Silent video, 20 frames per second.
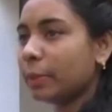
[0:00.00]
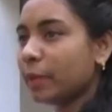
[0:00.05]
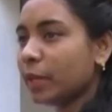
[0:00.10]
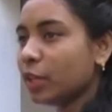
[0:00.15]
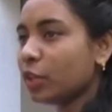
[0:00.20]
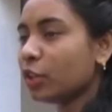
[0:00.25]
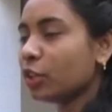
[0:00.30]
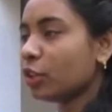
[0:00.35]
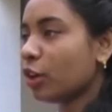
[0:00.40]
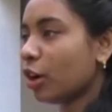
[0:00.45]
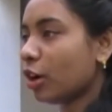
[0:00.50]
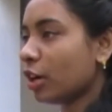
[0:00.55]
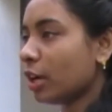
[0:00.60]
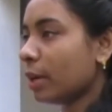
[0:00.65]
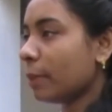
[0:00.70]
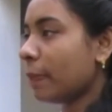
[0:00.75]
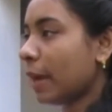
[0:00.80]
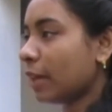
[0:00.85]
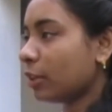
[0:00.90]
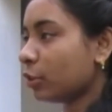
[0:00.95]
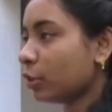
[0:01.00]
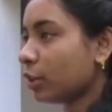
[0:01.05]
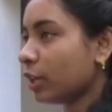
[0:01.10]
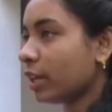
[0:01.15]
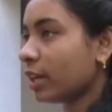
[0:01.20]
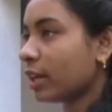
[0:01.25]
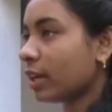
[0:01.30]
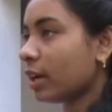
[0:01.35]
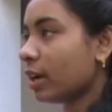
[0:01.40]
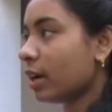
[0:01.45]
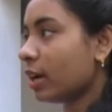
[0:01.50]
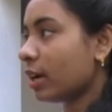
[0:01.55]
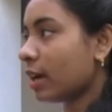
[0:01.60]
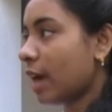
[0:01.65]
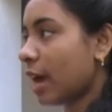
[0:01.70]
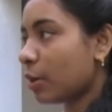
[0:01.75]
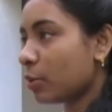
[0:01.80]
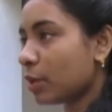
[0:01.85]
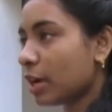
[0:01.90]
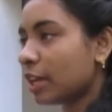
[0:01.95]
বিভিন্ন ধরনের পাথরের
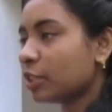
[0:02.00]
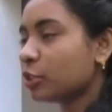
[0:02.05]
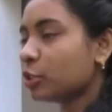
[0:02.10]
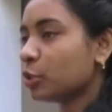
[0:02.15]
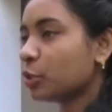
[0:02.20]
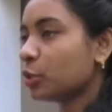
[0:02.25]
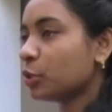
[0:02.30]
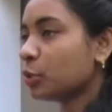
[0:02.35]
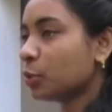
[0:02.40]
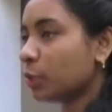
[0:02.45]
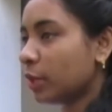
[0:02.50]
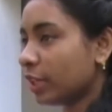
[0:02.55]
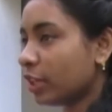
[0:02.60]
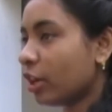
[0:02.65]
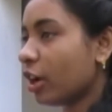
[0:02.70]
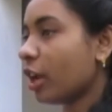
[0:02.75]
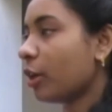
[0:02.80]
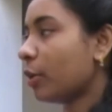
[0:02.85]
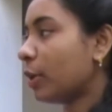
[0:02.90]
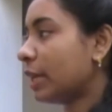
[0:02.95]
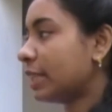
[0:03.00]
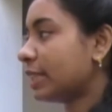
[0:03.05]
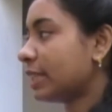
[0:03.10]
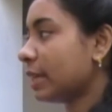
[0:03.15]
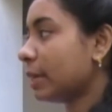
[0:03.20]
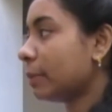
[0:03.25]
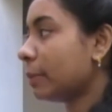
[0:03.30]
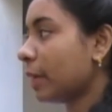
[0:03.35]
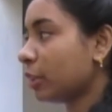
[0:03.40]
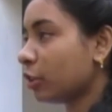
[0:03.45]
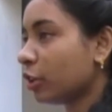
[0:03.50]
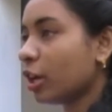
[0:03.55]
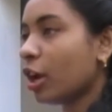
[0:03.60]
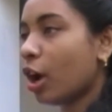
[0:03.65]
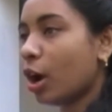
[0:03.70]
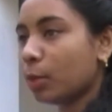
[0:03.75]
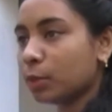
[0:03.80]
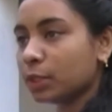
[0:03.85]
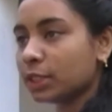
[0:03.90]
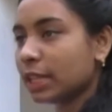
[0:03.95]
কারুকার্য তুলে ধরা হয়েছে
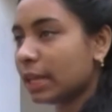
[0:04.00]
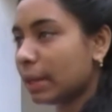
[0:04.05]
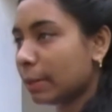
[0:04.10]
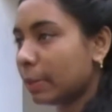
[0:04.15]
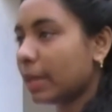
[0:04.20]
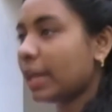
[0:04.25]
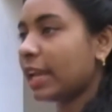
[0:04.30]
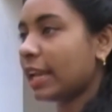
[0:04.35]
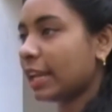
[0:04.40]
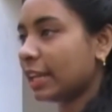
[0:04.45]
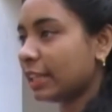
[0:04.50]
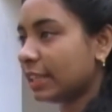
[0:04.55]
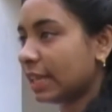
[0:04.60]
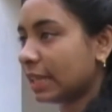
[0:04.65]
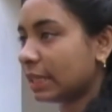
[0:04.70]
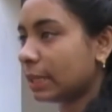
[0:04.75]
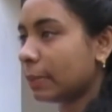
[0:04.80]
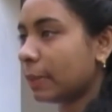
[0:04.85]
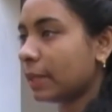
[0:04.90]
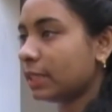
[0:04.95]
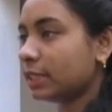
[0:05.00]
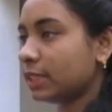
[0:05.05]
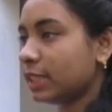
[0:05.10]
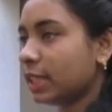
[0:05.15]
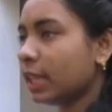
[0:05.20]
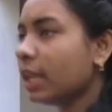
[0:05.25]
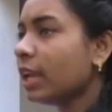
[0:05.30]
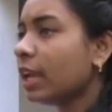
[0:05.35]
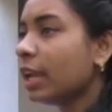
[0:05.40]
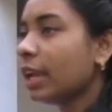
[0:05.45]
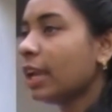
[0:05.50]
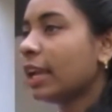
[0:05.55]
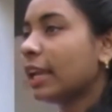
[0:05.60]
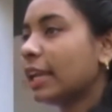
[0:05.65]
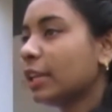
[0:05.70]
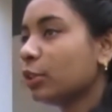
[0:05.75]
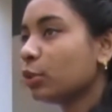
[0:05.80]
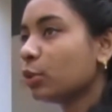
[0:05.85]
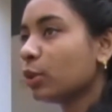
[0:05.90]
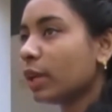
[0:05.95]
পাথরের অবস্থান আমরা এখানে দেখতে পাচ্ছি
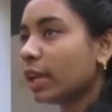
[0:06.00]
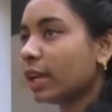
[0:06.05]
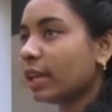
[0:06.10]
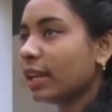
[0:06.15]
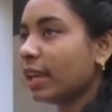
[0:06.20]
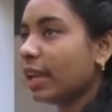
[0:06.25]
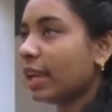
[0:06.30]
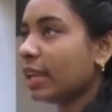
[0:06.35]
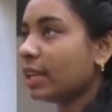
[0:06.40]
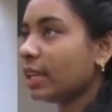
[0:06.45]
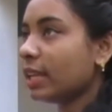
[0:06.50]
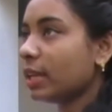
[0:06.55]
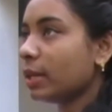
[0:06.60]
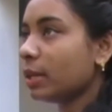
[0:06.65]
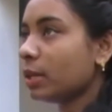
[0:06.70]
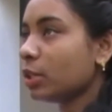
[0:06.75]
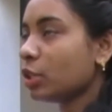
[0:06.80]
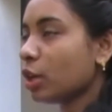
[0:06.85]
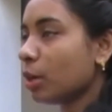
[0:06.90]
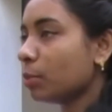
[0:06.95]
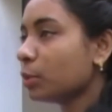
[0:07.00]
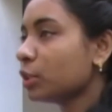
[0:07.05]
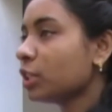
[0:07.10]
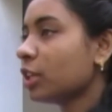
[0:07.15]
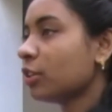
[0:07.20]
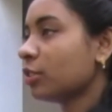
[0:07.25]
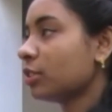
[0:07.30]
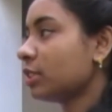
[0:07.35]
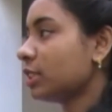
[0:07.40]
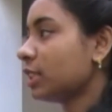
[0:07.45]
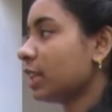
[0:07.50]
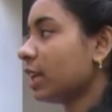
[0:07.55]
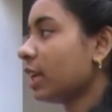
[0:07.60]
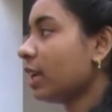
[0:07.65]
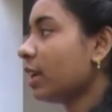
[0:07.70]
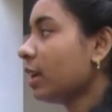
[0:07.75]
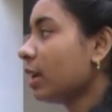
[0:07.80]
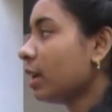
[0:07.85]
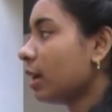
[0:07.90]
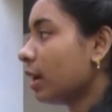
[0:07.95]
কিন্তু এখানে একটি সমস্যা হচ্ছে
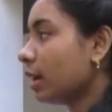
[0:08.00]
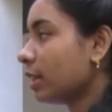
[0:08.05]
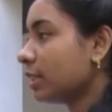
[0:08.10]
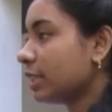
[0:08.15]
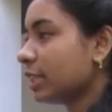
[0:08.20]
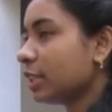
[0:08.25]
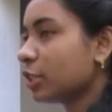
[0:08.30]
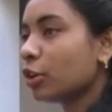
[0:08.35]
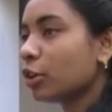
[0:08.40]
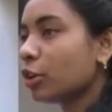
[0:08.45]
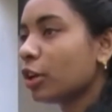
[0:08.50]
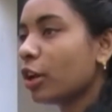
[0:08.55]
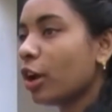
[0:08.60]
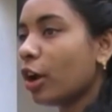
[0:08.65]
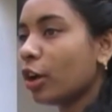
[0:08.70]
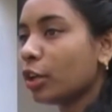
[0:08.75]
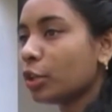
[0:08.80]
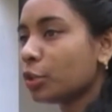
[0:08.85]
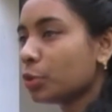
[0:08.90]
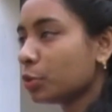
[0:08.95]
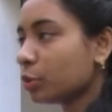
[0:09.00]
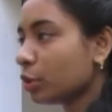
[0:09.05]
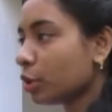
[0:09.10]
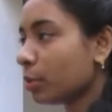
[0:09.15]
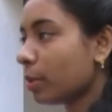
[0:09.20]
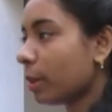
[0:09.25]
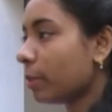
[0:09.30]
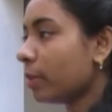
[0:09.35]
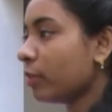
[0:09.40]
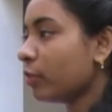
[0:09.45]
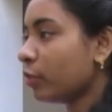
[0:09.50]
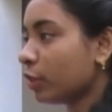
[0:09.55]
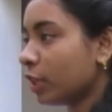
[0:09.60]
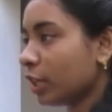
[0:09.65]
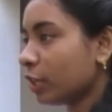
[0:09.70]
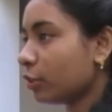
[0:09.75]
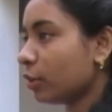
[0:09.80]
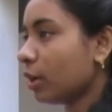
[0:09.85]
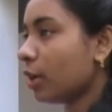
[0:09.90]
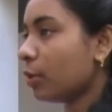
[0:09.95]
জিনিসগুলোকে অনেক সুন্দরভাবে
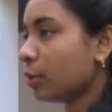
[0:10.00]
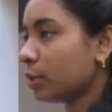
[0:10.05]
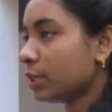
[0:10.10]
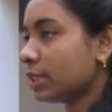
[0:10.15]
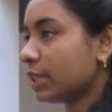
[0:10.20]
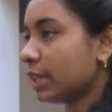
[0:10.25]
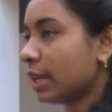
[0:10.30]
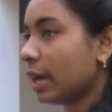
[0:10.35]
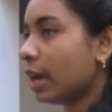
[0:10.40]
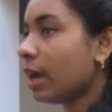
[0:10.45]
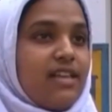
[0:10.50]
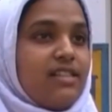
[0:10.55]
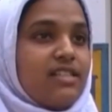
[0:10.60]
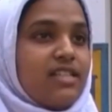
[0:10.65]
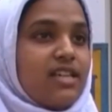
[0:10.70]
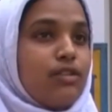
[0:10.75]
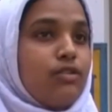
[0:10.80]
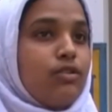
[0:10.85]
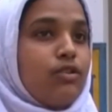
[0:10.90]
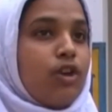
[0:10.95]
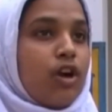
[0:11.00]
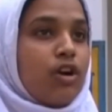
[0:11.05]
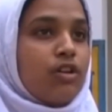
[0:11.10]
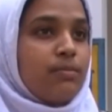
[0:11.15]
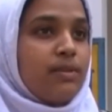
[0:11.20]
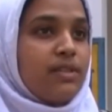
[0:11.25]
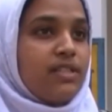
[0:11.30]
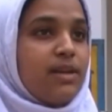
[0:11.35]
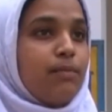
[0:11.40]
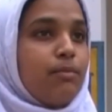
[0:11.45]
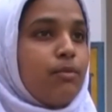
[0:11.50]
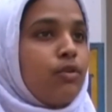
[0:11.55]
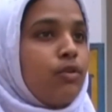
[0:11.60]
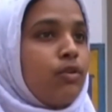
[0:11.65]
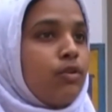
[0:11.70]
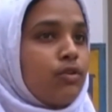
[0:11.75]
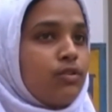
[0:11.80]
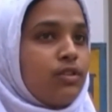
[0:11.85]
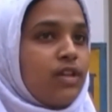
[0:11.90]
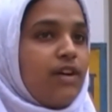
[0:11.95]
ফুটিয়ে তোলা হচ্ছে না যেহেতু রক্স মিউজিয়াম অন্য
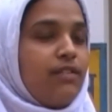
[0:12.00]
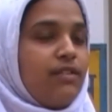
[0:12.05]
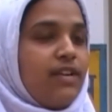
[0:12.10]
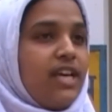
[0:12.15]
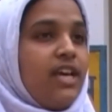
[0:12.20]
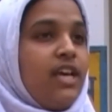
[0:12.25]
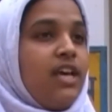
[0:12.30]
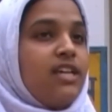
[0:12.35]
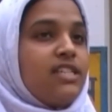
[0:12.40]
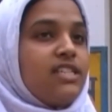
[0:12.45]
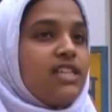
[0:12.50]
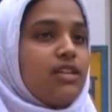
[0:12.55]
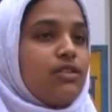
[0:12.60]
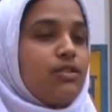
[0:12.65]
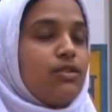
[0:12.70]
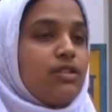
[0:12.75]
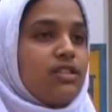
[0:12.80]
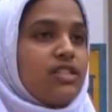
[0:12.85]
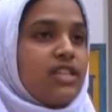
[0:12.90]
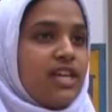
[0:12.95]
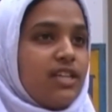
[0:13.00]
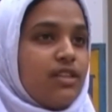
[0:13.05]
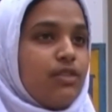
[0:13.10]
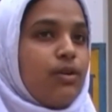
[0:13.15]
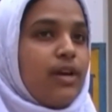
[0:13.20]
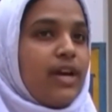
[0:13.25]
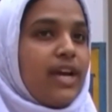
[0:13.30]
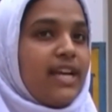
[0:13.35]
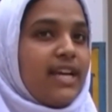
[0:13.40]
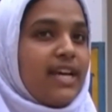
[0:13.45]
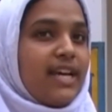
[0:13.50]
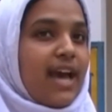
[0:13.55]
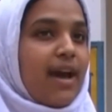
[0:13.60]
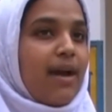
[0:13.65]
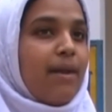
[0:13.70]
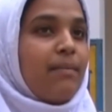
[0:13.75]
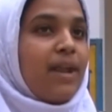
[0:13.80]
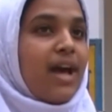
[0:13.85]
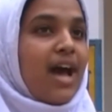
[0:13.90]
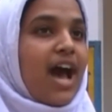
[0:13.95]
কোথাও নেই সেহেতু সেহেতু এটাকে
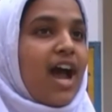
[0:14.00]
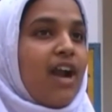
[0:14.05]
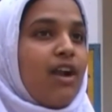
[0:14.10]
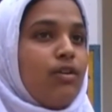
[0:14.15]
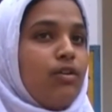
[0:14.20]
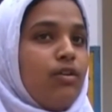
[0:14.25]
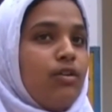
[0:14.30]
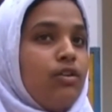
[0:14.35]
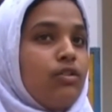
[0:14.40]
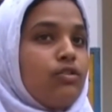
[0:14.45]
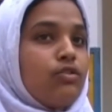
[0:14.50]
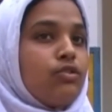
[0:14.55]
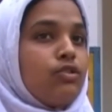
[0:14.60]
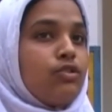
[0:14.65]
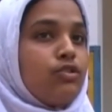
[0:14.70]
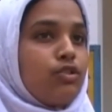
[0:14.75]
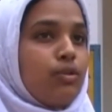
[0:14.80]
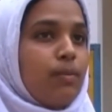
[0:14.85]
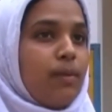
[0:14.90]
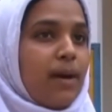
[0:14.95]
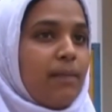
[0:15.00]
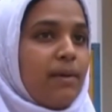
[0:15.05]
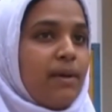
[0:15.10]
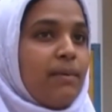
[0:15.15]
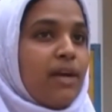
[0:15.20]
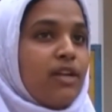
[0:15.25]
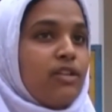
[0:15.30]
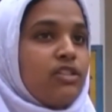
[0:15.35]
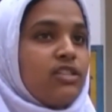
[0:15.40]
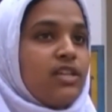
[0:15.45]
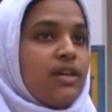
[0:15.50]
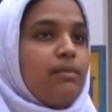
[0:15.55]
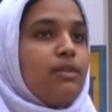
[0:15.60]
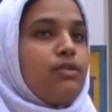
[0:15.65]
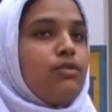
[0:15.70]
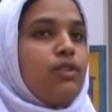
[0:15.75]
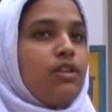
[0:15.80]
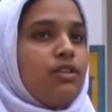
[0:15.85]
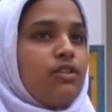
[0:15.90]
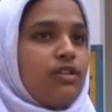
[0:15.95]
আমরা আরও সুষ্ঠুভাবে মানুষের সামনে
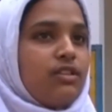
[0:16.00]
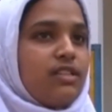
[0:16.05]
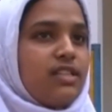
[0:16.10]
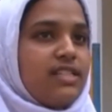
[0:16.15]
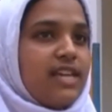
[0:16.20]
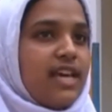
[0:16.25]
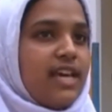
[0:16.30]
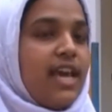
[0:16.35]
তুলে ধরতে চাই